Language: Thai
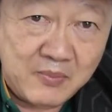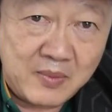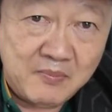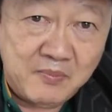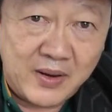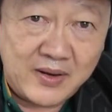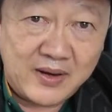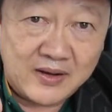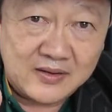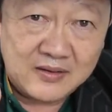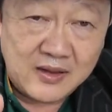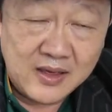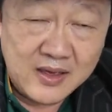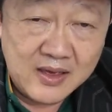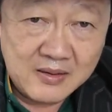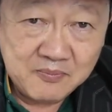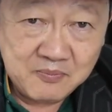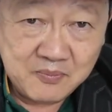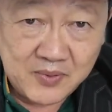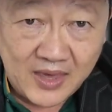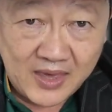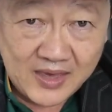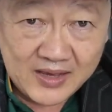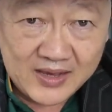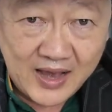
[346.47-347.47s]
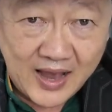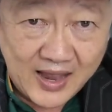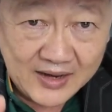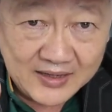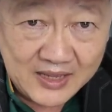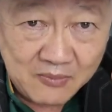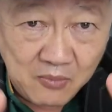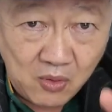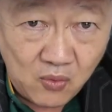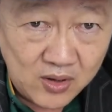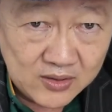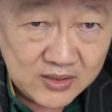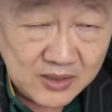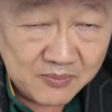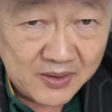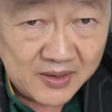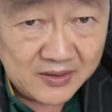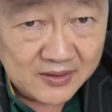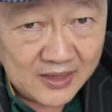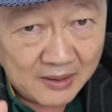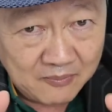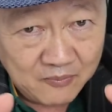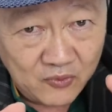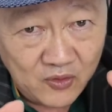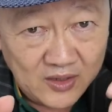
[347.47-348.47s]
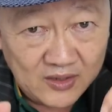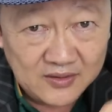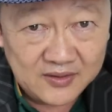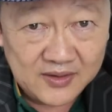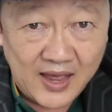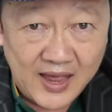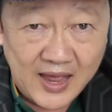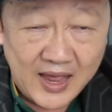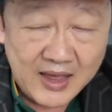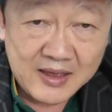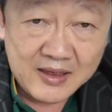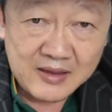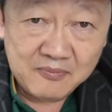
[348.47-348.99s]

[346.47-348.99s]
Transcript: มันเป็นนักเอกการที่บอกว่าจะมีทำวีซ่า